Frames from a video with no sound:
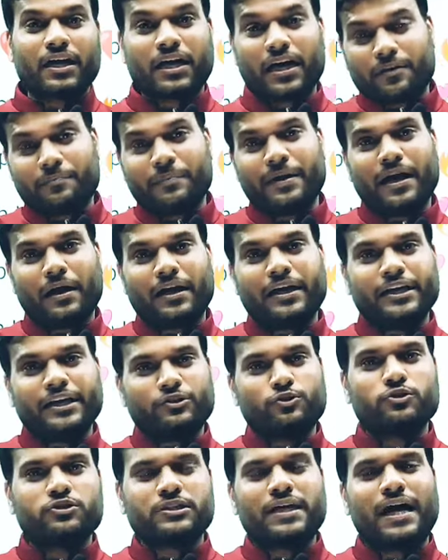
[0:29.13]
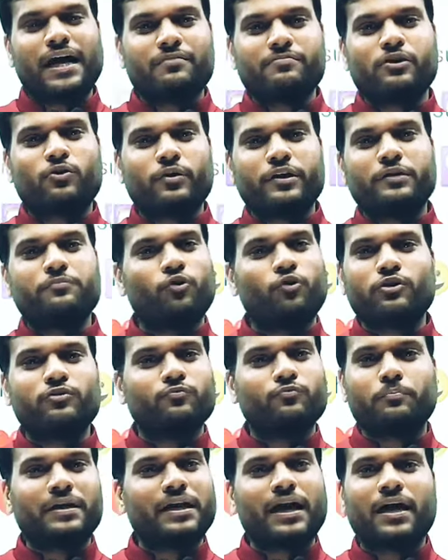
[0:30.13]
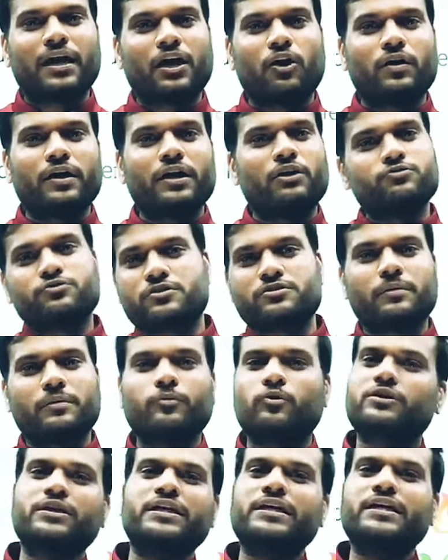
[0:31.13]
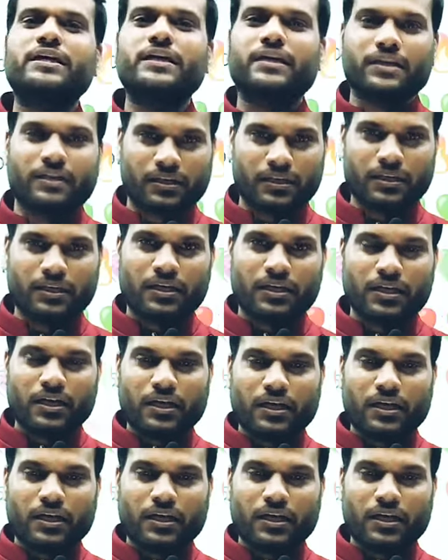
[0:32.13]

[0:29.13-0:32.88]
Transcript: घर में अगर हिंदुस्तान में कोई फोन बना रहा होगा ना उसे सपोर्ट नहीं करेंगे